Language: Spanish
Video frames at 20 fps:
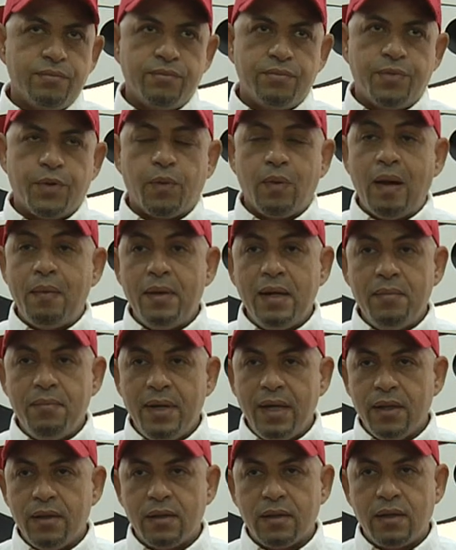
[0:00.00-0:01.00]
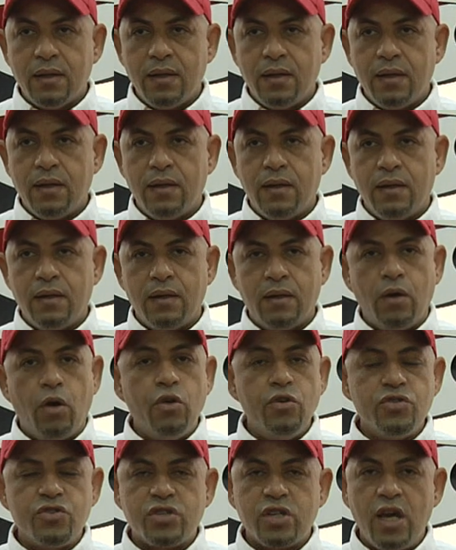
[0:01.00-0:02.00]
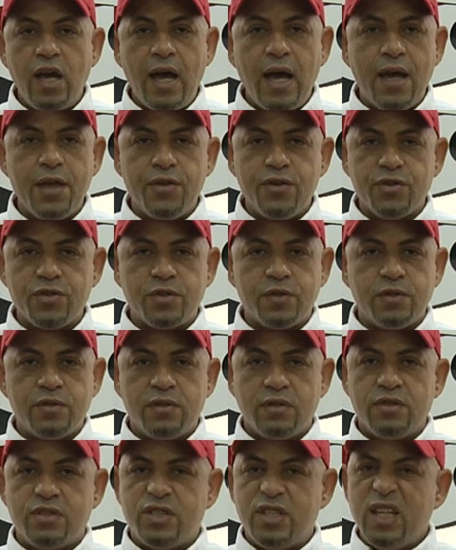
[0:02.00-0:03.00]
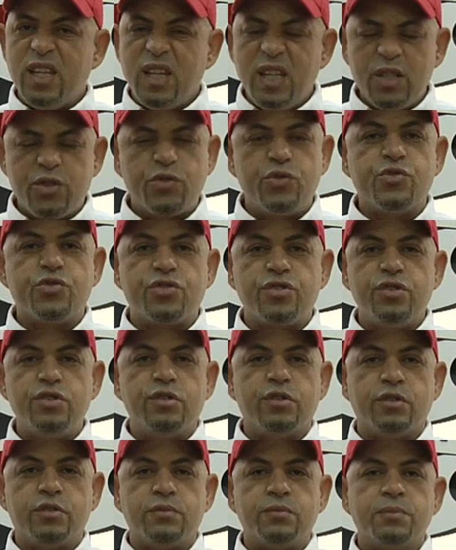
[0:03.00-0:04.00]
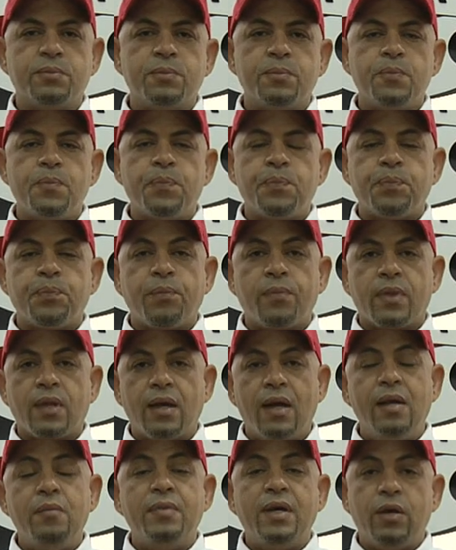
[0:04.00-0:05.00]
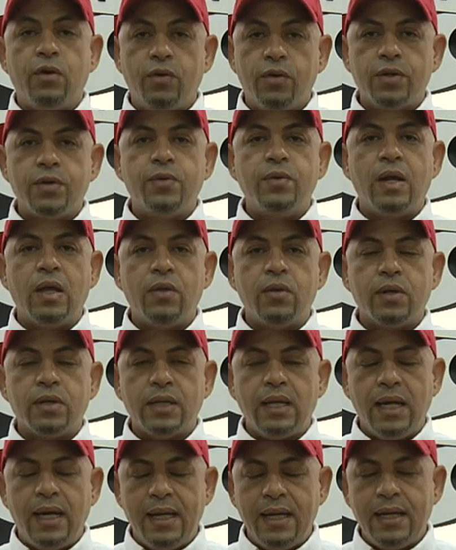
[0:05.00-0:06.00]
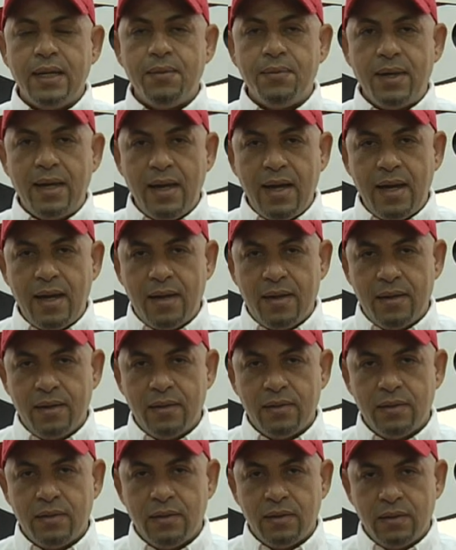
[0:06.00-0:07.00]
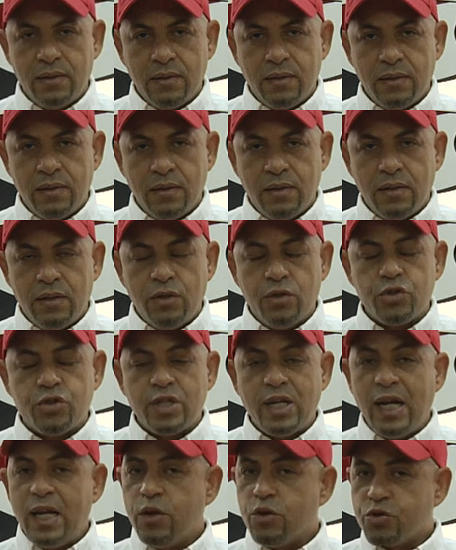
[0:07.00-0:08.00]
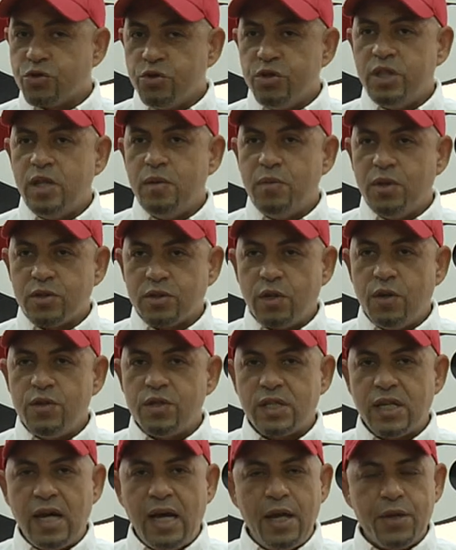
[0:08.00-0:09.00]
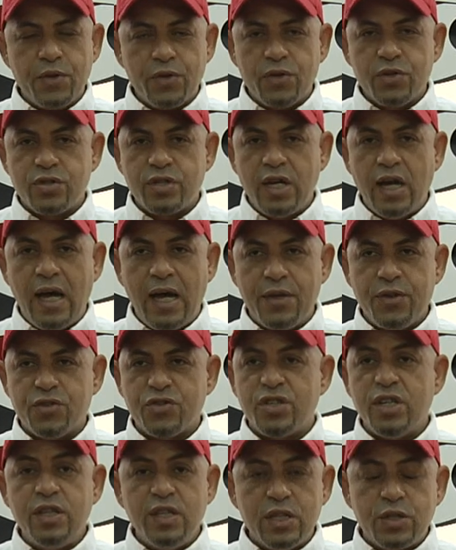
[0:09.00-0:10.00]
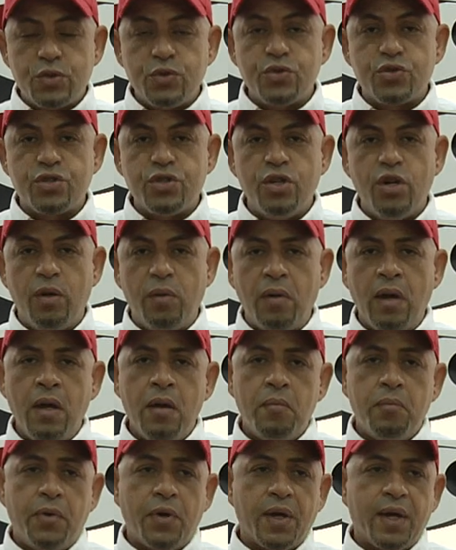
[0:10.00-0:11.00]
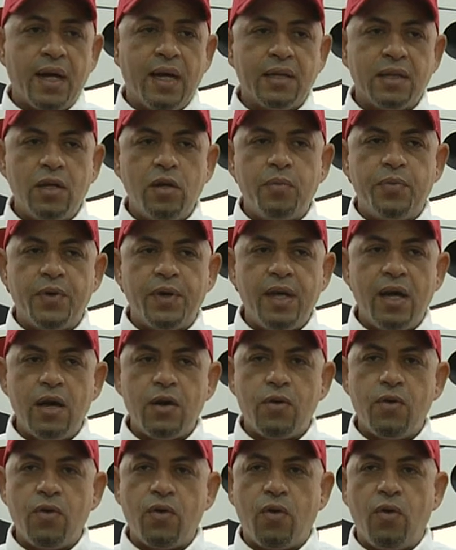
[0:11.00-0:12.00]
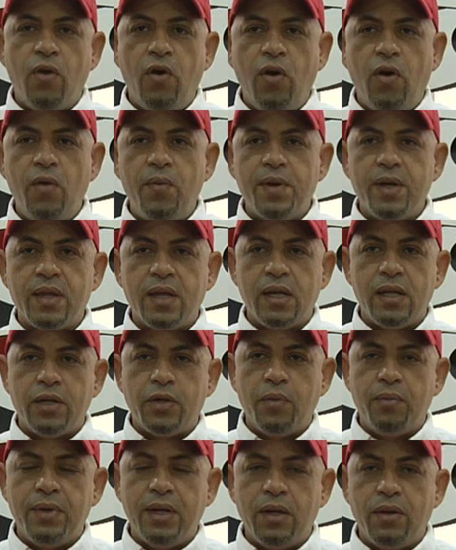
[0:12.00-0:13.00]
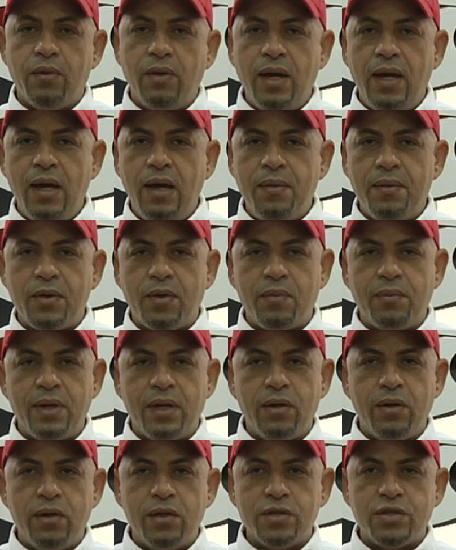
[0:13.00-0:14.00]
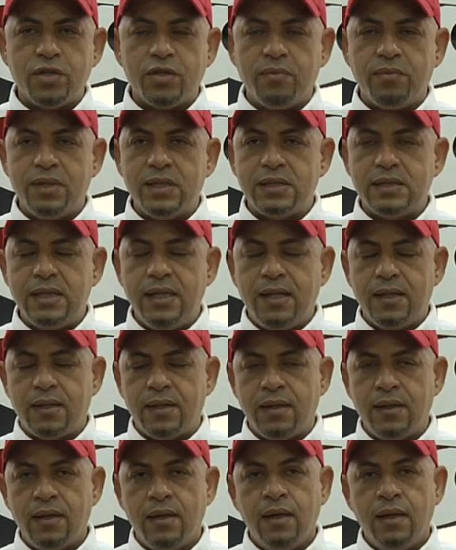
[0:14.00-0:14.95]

probablemente 11 eh, años, sin discusión, el mejor jugador de la NBA. O sea, en los últimos 11 años, 12 años, sin discusión, porque antes lo ponían con COVID, el 2009, 2008, 2007,